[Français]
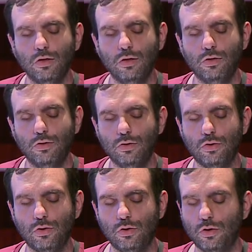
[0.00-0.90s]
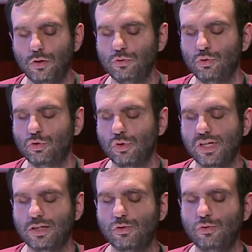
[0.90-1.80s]
Euh, d'autres
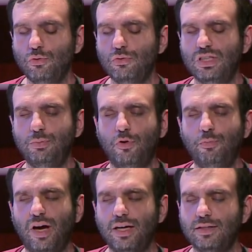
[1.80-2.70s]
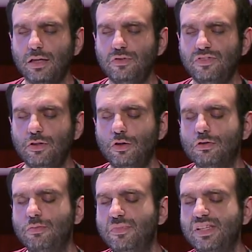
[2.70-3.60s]
actions qui peuvent paraître
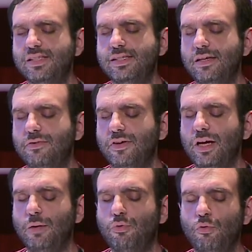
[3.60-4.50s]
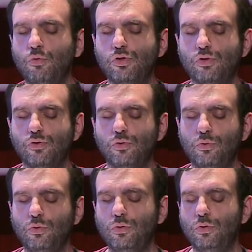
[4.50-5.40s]
évidentes, mais c'est faire la
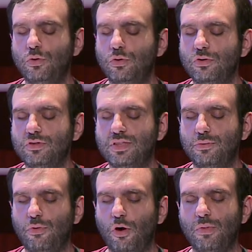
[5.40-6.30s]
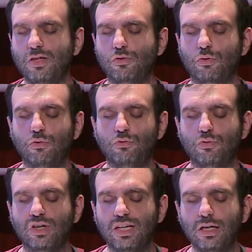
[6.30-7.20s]
promotion des formats
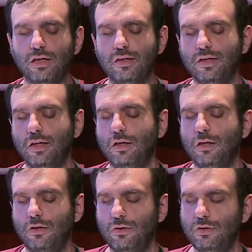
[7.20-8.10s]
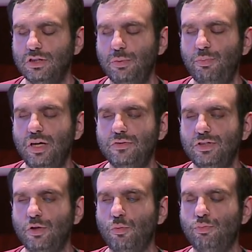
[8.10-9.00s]
structurés. Euh, il n'est pas
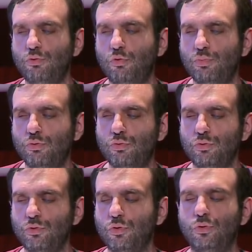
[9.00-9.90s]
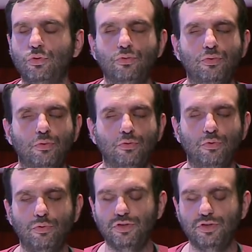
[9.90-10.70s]
évident pour beaucoup de,